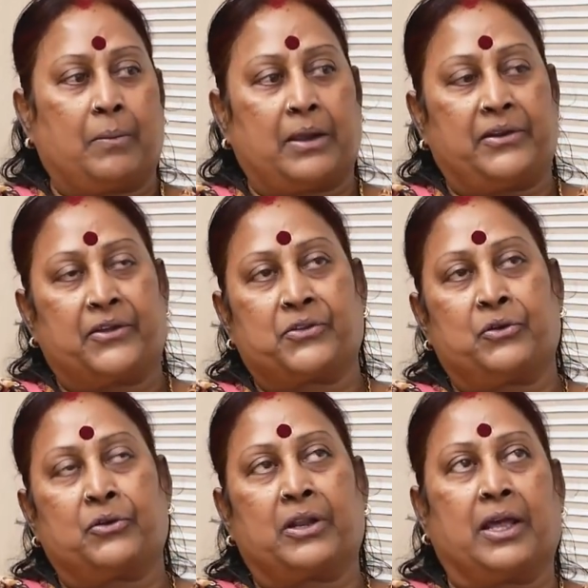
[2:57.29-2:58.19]

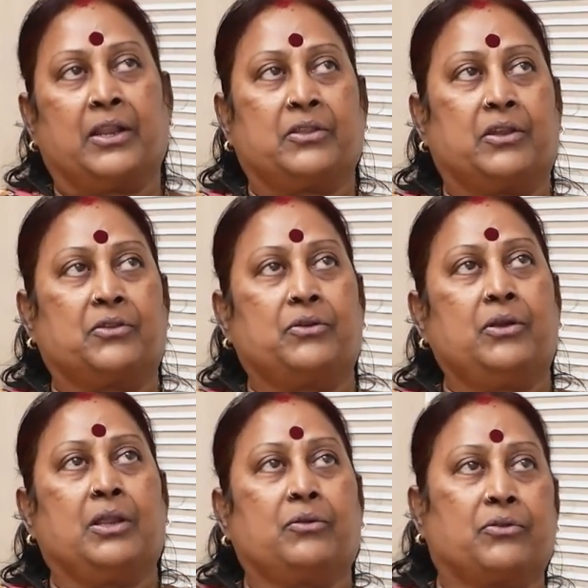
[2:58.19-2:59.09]
మద్రాసులో ఉండగానే తెలుసు
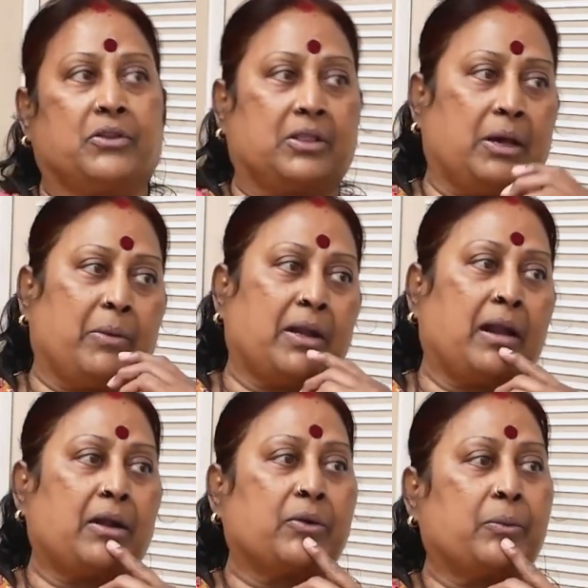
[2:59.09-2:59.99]
నేను చింతామణి
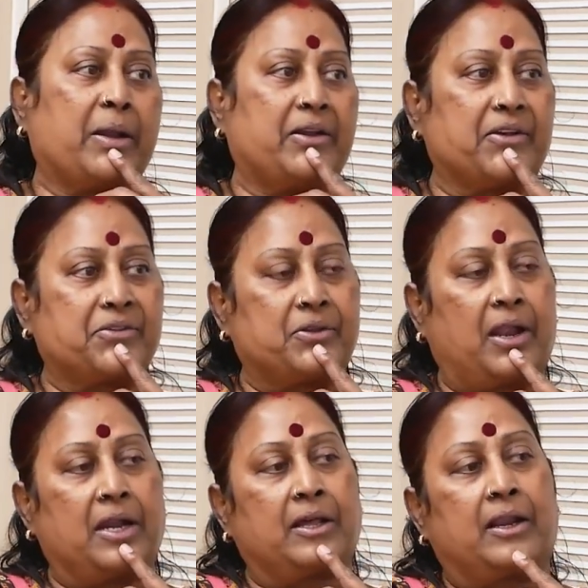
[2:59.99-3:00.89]
నాటకం మద్రాస్
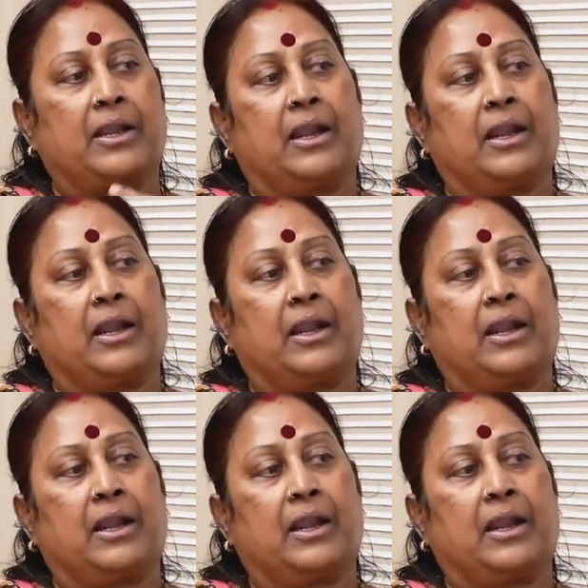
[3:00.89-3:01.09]
నాటకానికి